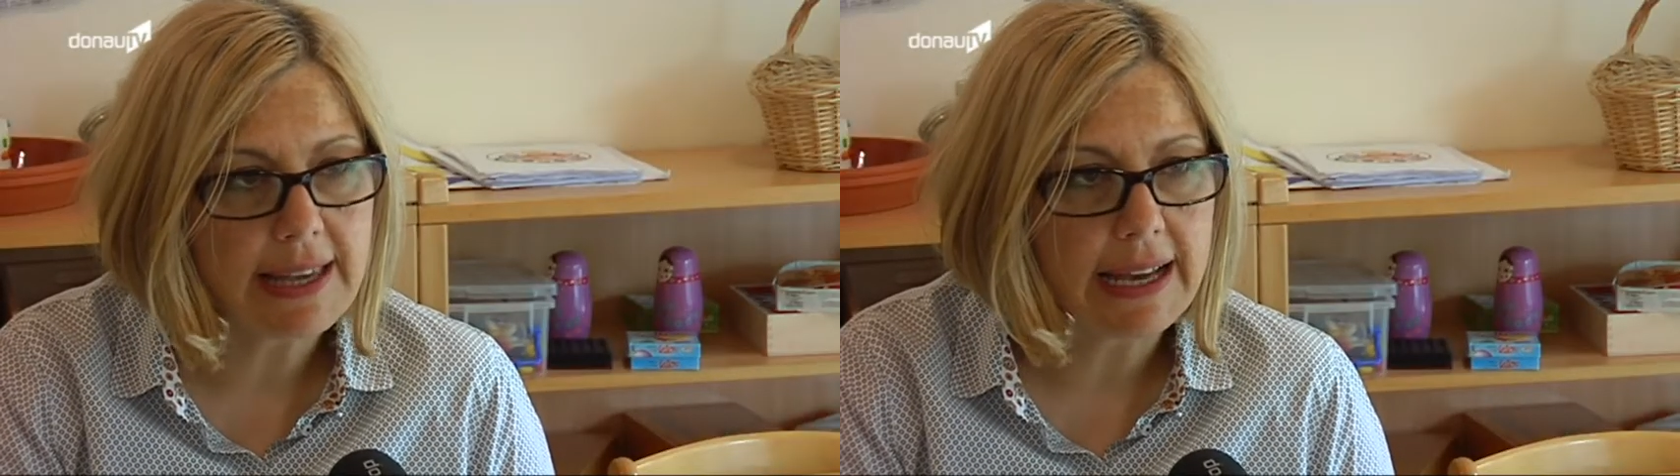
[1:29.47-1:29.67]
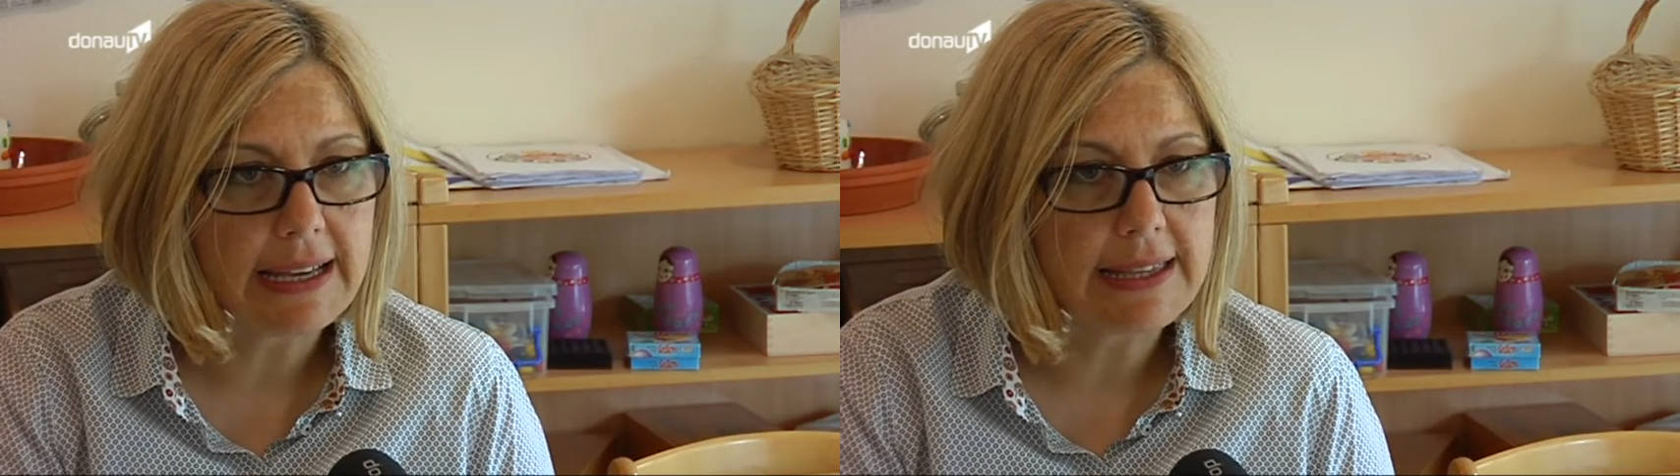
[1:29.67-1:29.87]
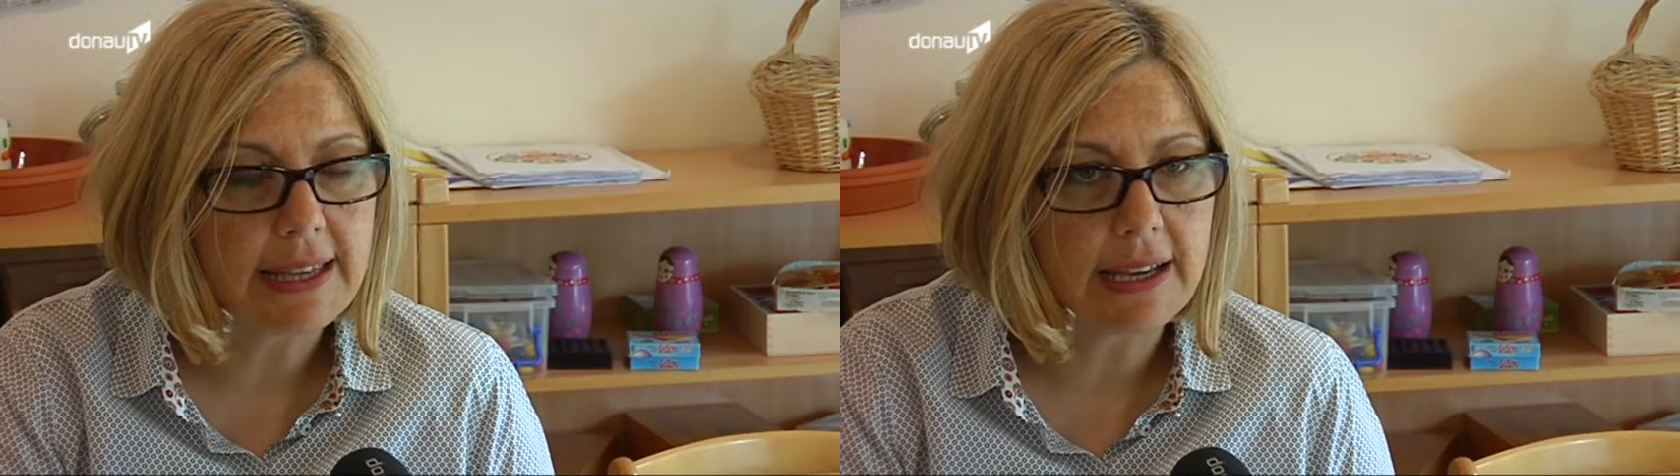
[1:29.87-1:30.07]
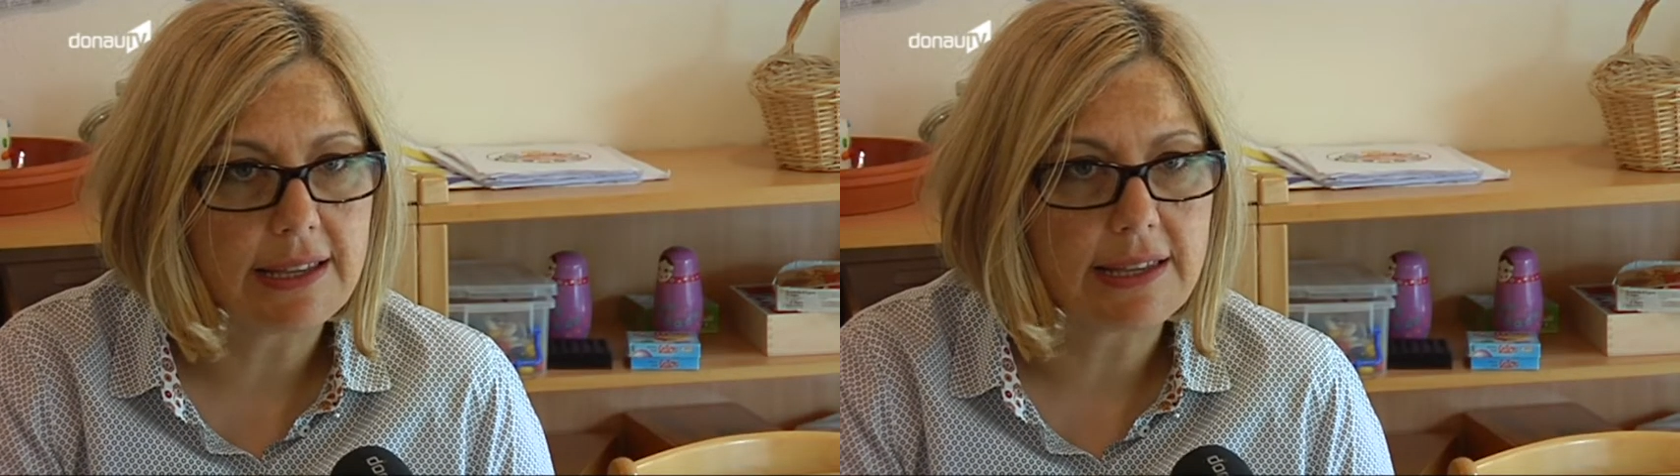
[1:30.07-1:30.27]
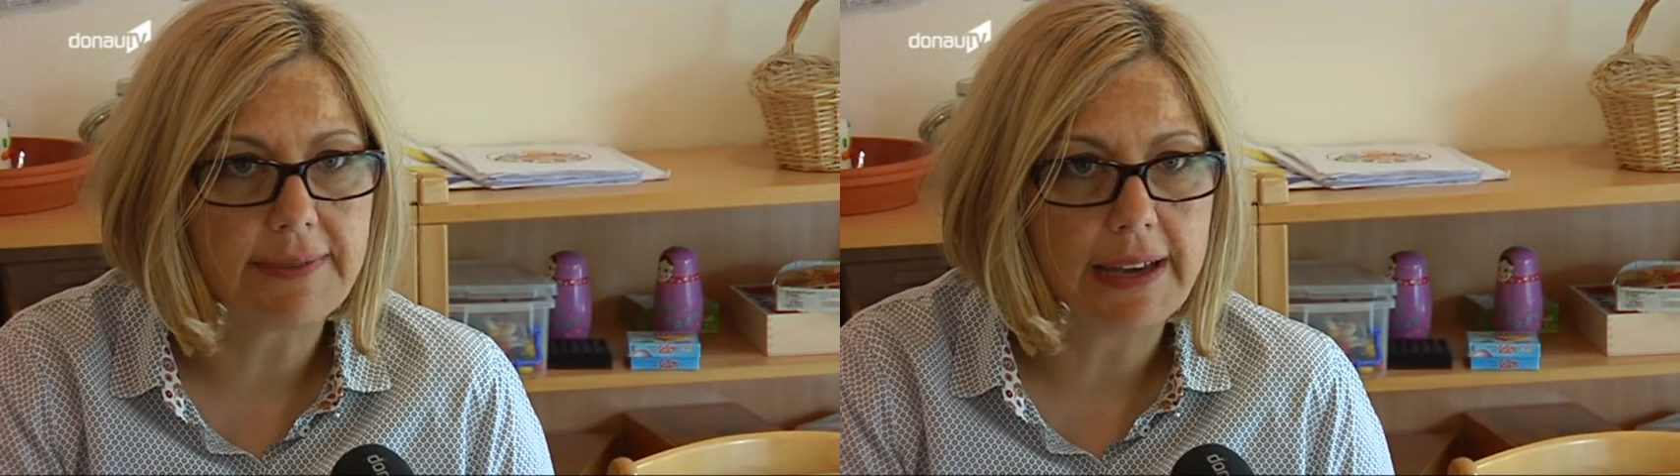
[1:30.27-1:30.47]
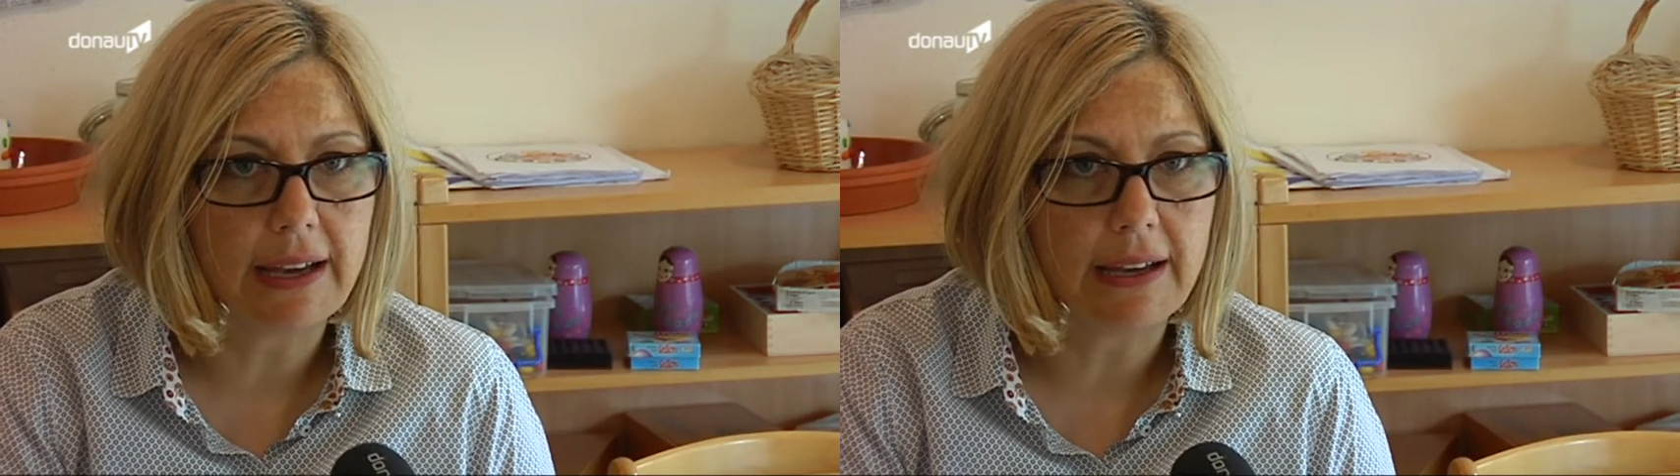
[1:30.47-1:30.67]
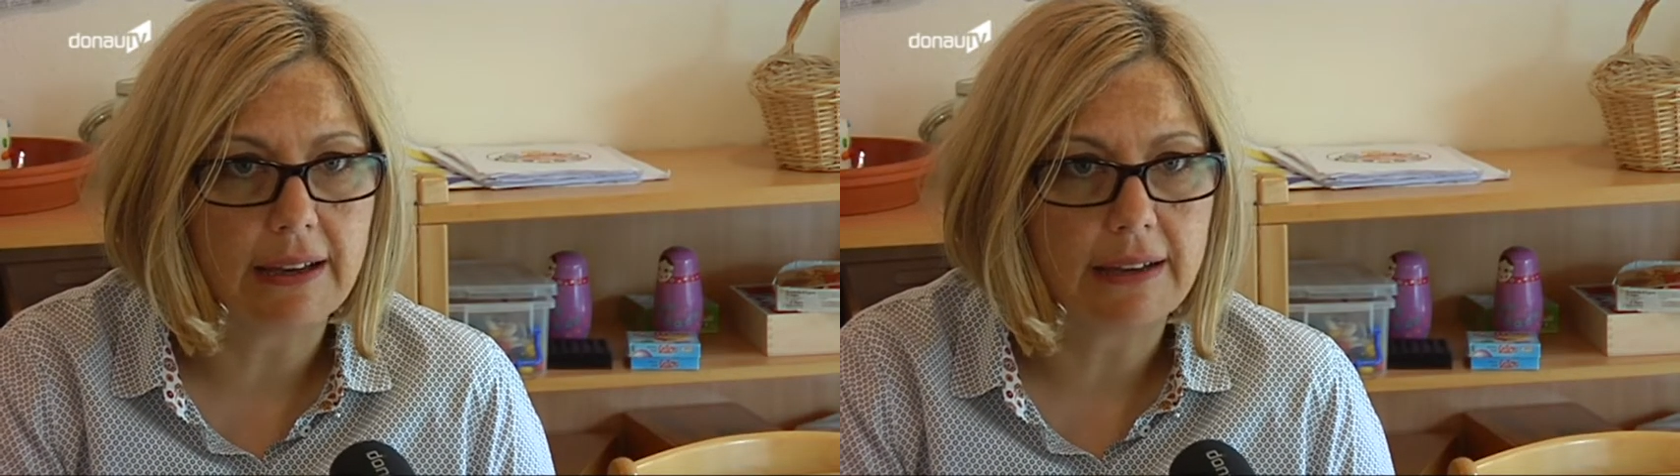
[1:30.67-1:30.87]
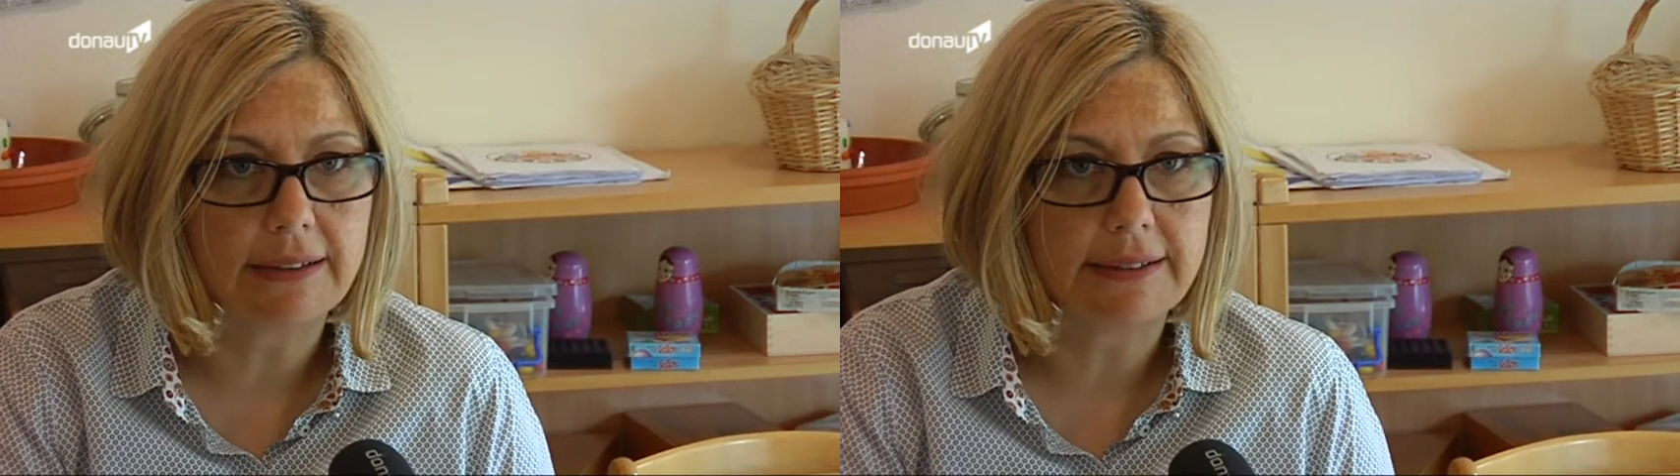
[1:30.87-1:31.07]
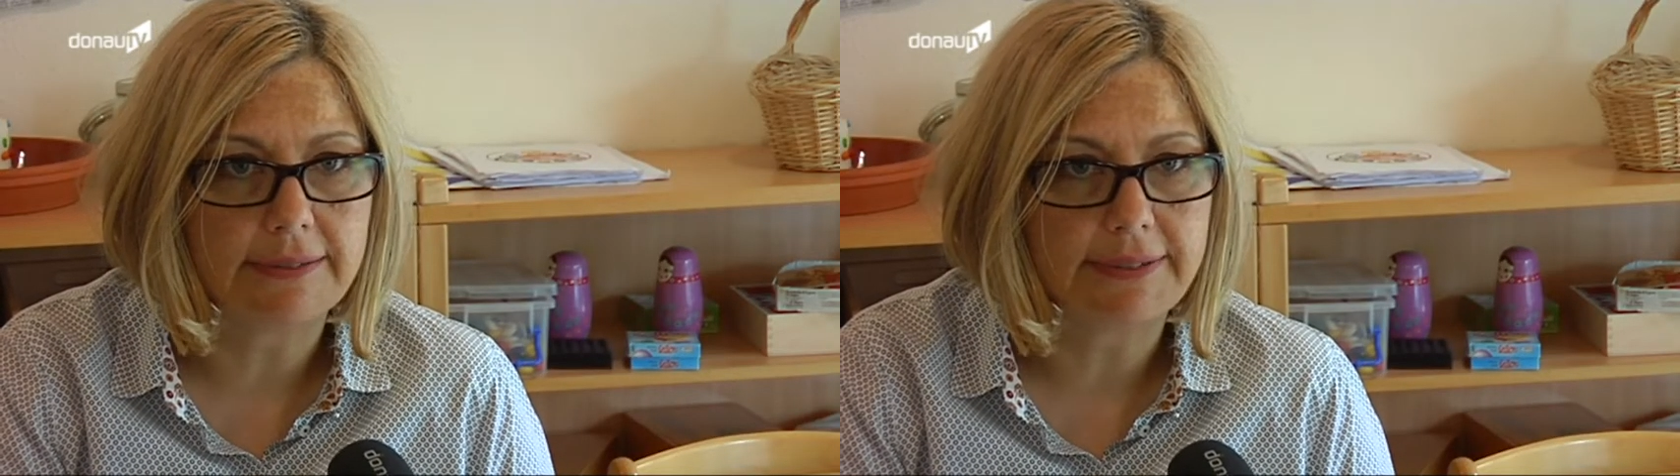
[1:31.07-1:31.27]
Das heißt, es äh,